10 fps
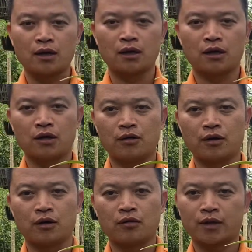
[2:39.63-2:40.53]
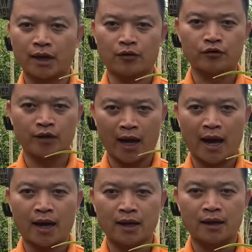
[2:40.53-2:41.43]
à, hoàng thảo đùi gà
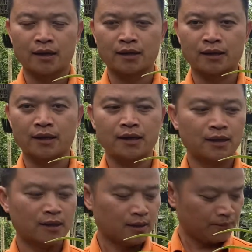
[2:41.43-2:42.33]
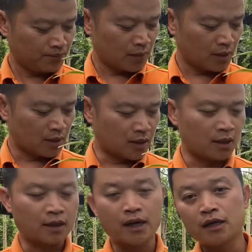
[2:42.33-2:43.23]
đấy
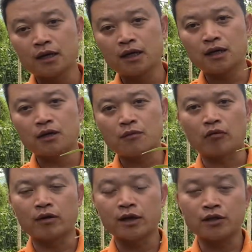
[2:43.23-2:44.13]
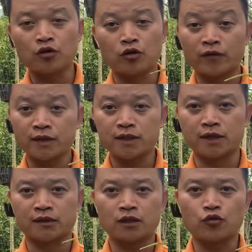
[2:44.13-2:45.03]
thì cây khi nó mọc lên rồi nó phát
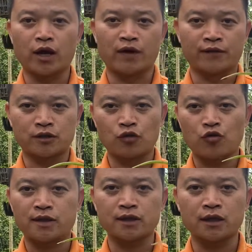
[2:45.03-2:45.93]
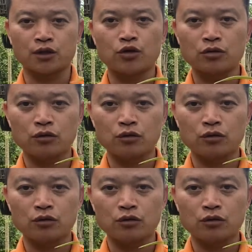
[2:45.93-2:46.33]
triển rất khỏe và cho hoa rất là tốt